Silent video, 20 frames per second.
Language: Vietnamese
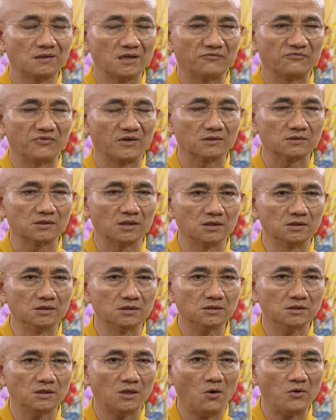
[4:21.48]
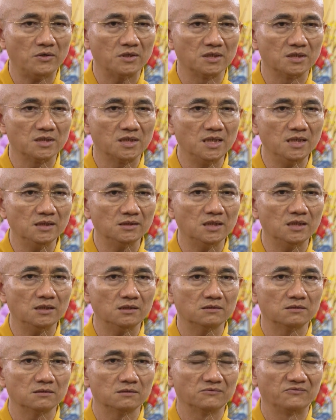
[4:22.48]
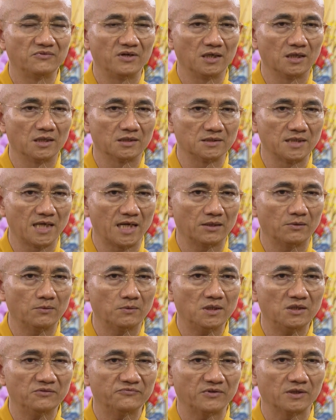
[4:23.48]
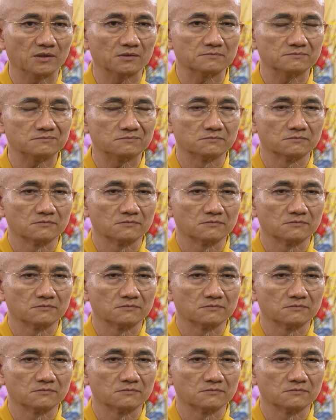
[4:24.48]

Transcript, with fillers: là Phật tử có được kiến thức về lời dạy của Đức Phật.